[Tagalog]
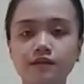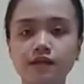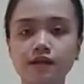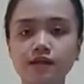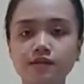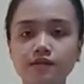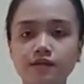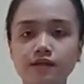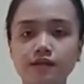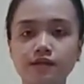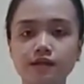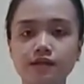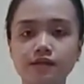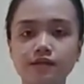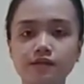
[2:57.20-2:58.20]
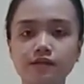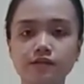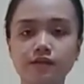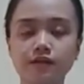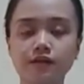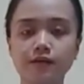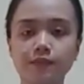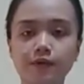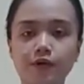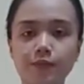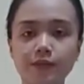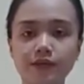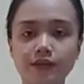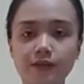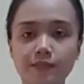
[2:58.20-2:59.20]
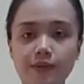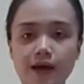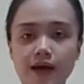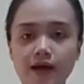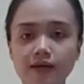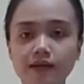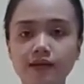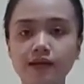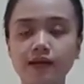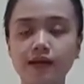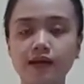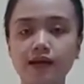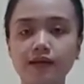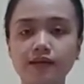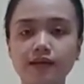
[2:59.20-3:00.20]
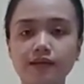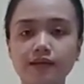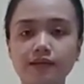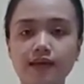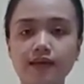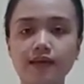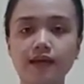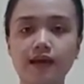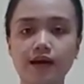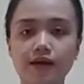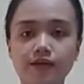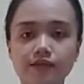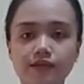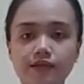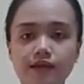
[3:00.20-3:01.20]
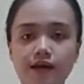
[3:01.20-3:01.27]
Next is um, open the bag And then take out